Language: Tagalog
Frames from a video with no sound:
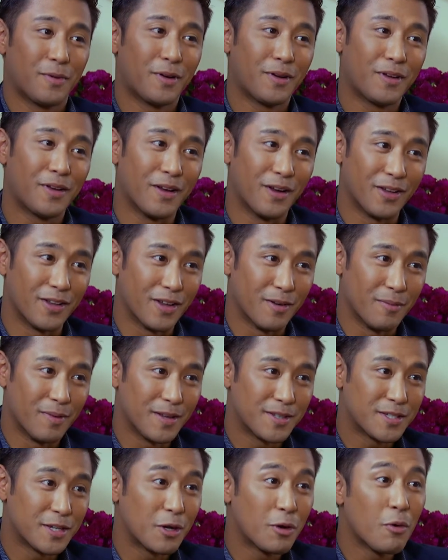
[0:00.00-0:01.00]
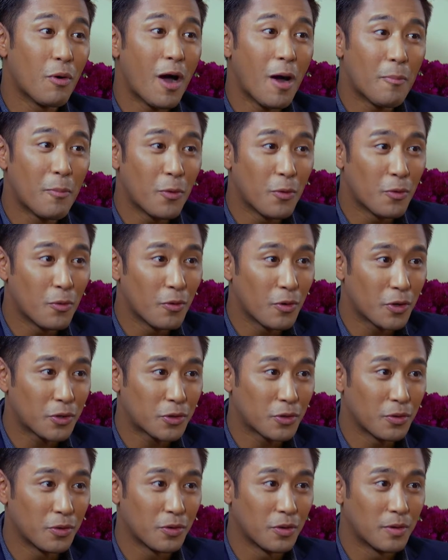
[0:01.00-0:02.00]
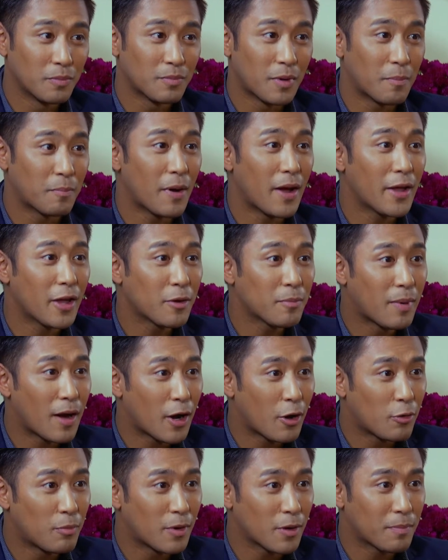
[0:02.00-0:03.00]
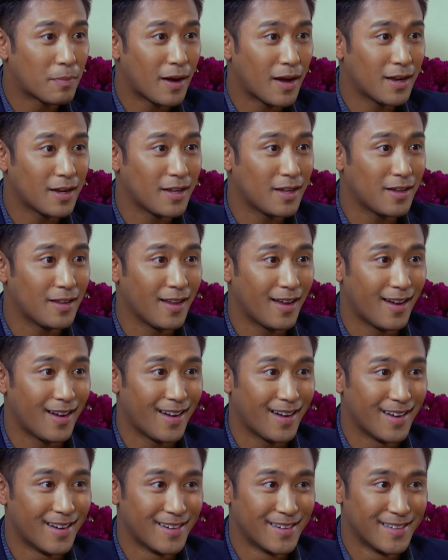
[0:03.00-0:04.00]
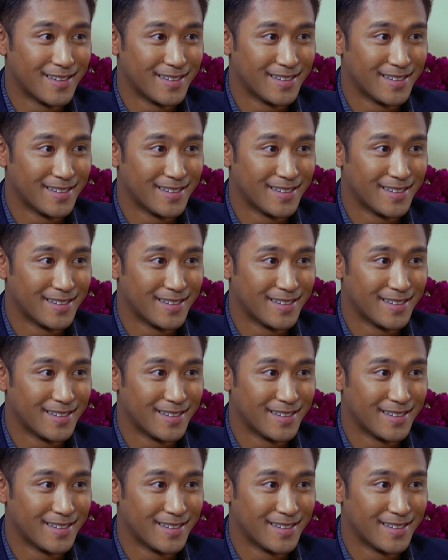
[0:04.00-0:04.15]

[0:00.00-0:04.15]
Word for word: Hangga naman sa guwapong kong ito. Papayag ba ako magpaalila?